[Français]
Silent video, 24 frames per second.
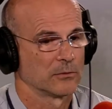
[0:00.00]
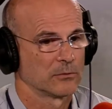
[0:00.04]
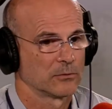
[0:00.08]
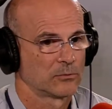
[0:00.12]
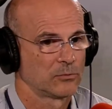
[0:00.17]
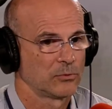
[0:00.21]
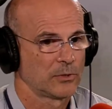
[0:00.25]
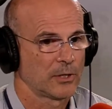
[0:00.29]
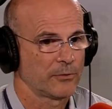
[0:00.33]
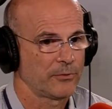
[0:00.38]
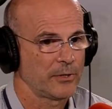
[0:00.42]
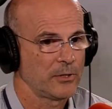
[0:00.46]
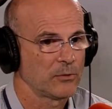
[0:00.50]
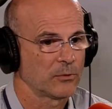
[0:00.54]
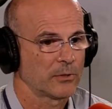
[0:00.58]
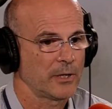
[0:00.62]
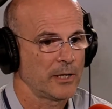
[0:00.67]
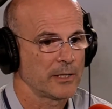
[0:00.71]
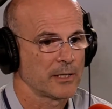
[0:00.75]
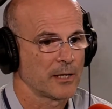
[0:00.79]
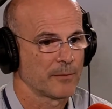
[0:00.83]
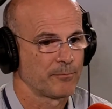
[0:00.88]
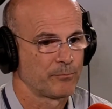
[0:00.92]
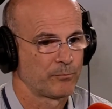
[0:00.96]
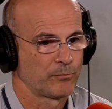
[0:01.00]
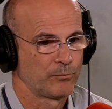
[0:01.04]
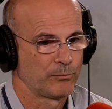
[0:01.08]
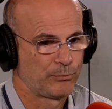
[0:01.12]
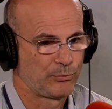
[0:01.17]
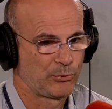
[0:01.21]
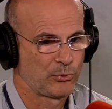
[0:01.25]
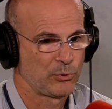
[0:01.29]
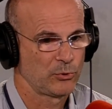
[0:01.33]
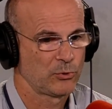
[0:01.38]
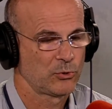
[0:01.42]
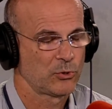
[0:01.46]
tout à fait, donc là il y a
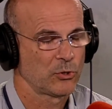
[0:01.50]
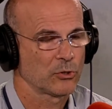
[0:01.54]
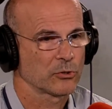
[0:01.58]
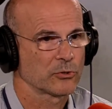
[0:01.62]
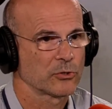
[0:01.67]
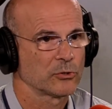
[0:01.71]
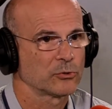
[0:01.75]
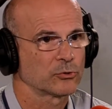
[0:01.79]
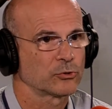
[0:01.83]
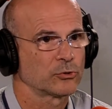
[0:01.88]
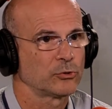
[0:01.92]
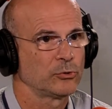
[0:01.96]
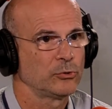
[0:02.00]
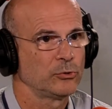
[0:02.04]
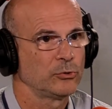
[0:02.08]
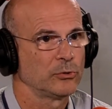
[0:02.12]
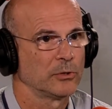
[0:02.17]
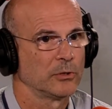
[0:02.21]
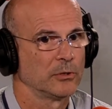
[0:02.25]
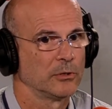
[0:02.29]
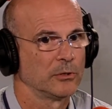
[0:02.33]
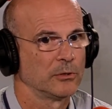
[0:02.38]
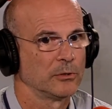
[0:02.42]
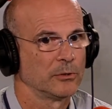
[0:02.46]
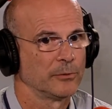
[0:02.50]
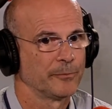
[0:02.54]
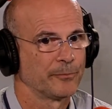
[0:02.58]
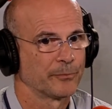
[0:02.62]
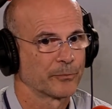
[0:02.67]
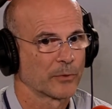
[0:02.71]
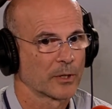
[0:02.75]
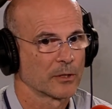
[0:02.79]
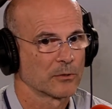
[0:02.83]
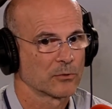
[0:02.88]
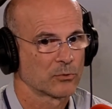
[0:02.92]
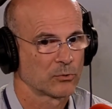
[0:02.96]
plusieurs enjeux
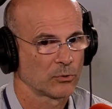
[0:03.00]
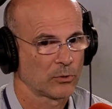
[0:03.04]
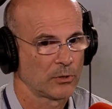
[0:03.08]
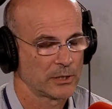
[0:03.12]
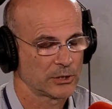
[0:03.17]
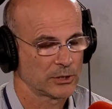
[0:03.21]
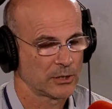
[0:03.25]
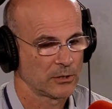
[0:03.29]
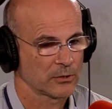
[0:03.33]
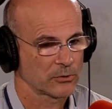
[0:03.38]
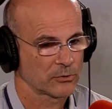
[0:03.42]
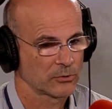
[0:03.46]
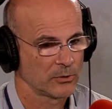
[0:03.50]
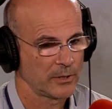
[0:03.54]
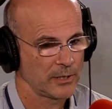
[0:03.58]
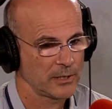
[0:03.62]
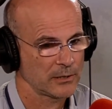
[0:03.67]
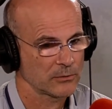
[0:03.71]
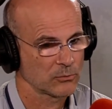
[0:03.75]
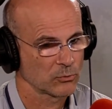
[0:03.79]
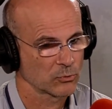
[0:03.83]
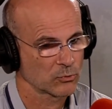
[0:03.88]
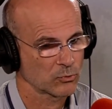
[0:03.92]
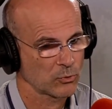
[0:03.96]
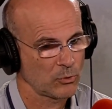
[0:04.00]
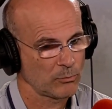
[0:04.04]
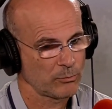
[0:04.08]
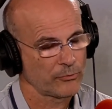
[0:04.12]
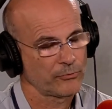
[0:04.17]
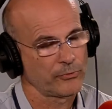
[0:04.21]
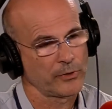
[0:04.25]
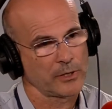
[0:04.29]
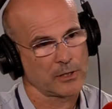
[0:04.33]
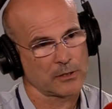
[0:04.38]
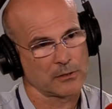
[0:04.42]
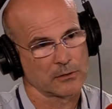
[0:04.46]
sur la chaleur solaire, donc soit on peut
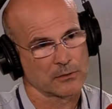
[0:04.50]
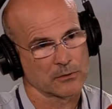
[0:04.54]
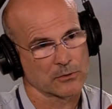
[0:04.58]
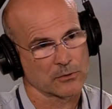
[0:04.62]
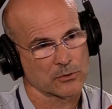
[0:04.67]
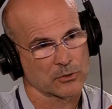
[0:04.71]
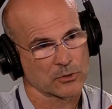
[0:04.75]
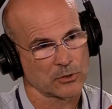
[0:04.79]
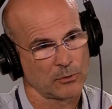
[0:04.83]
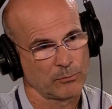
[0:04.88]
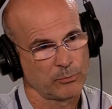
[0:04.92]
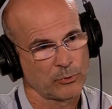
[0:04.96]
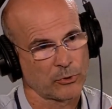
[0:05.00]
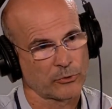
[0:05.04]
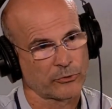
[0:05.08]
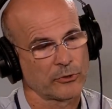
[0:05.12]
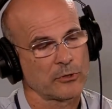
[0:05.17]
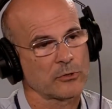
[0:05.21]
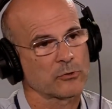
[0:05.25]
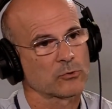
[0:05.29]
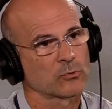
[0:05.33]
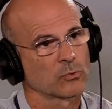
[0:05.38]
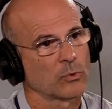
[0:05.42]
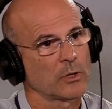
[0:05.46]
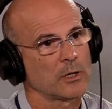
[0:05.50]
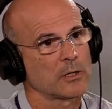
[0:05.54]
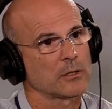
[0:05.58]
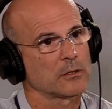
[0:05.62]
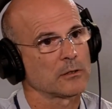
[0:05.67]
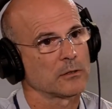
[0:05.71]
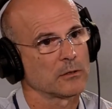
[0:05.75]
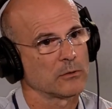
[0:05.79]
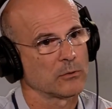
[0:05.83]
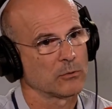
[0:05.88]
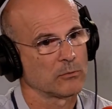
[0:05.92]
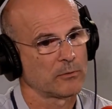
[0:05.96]
faire 100%, soit
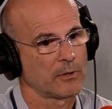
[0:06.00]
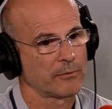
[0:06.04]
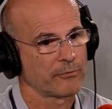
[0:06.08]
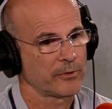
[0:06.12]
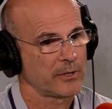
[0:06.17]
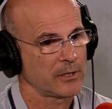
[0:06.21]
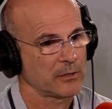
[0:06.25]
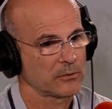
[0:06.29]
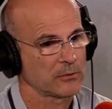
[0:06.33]
on va faire